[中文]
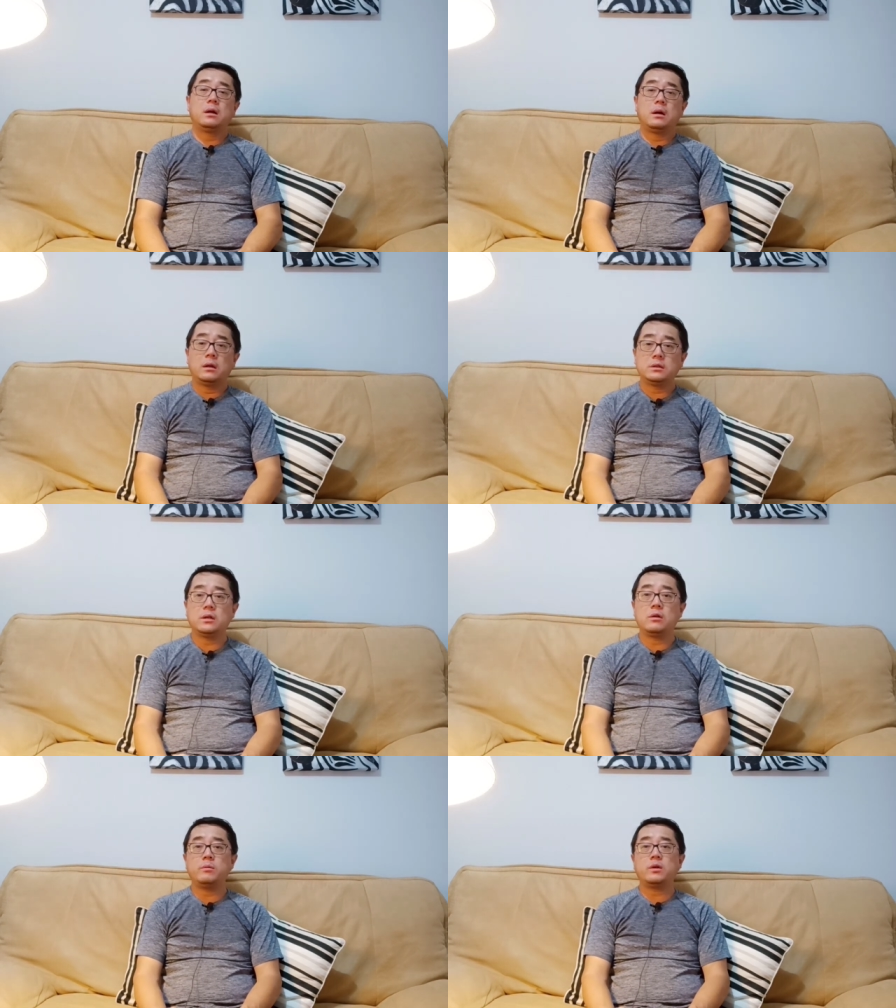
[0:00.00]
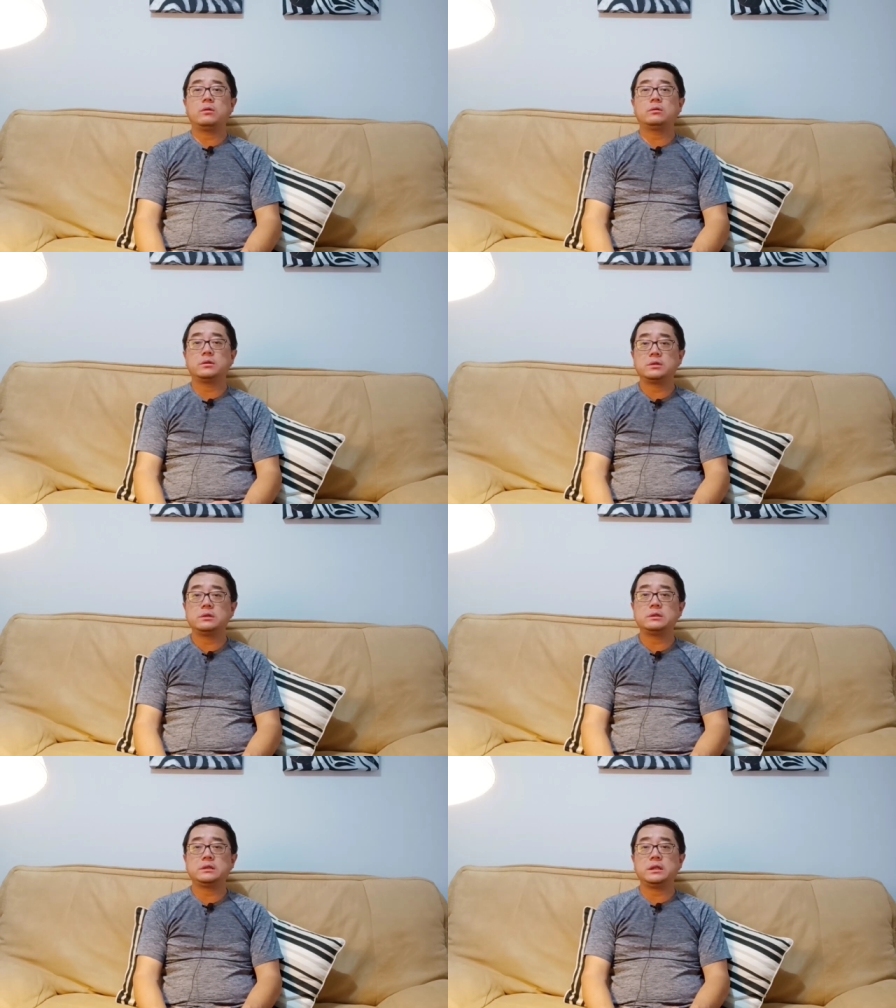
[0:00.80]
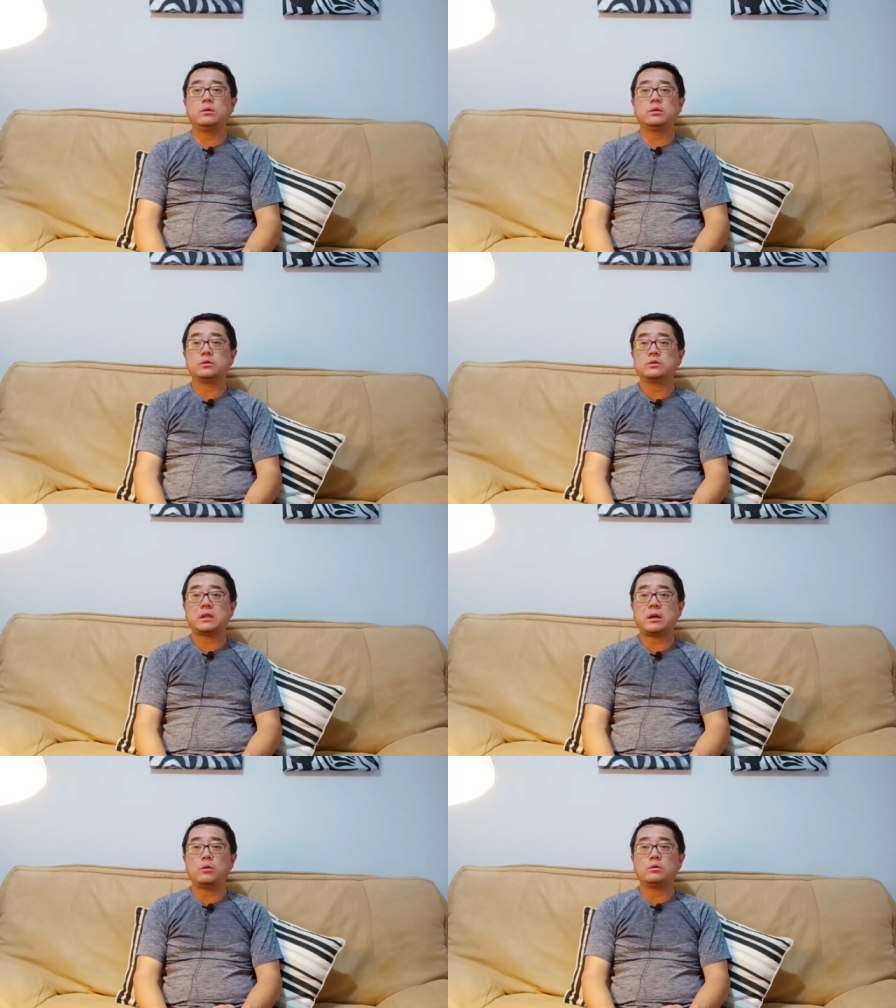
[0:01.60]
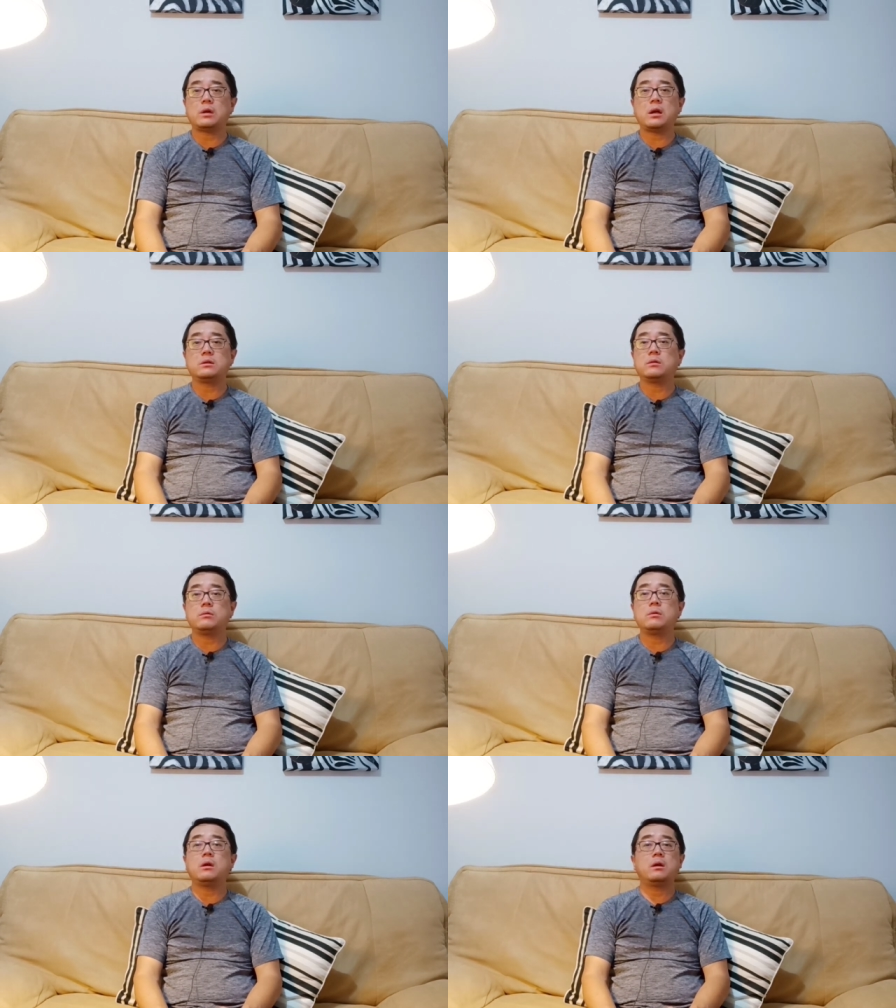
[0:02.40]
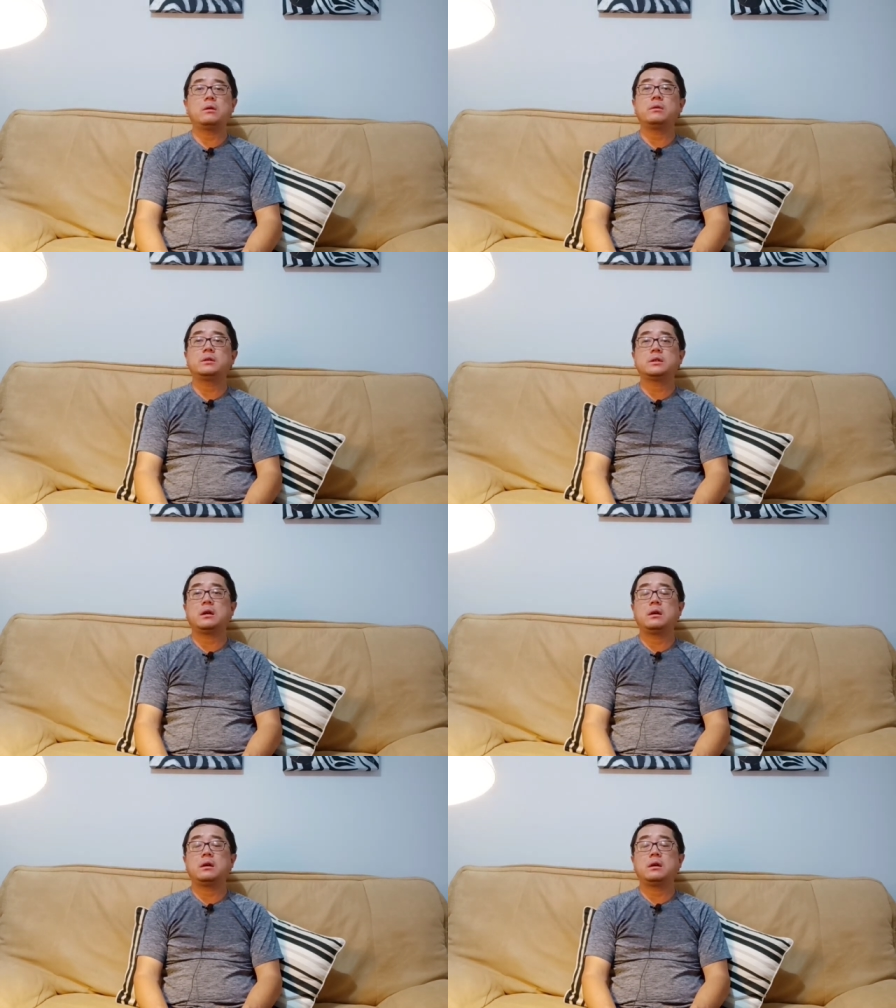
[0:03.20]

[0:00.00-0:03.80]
而这个 omicron 的结果就是，它会传染性会越来越强，